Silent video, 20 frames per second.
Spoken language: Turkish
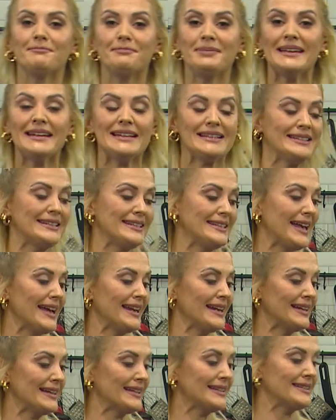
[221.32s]

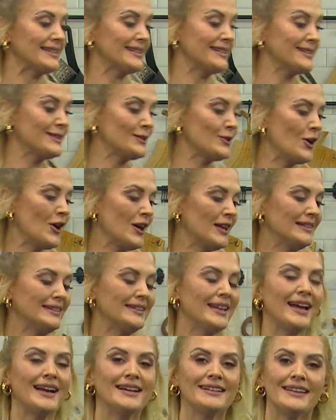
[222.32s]
Pirinçler hazır,
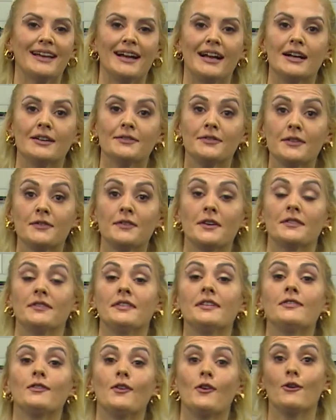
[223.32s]
soğanlar da hafif
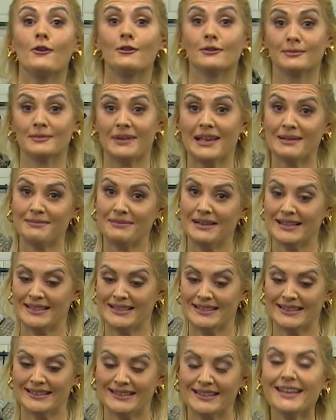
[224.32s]
hafif olmaya
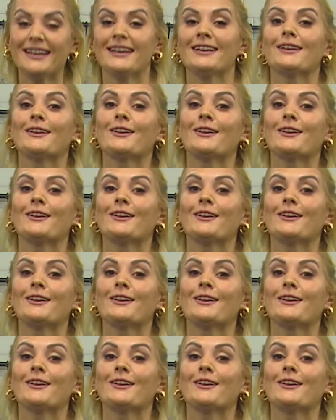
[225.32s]
başladı.